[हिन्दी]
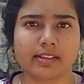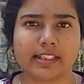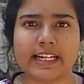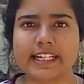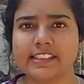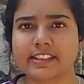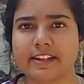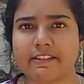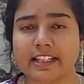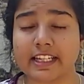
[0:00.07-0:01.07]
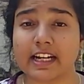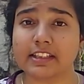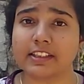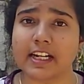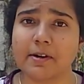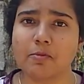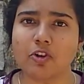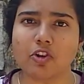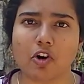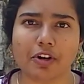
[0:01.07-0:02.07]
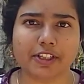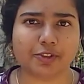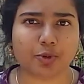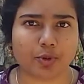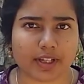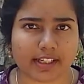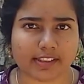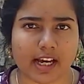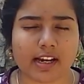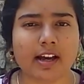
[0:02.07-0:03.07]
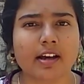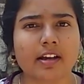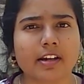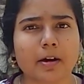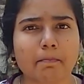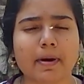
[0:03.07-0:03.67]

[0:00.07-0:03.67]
दिनेश त्रिवेदी का तृणमूल कांग्रेस छोड़कर जाना न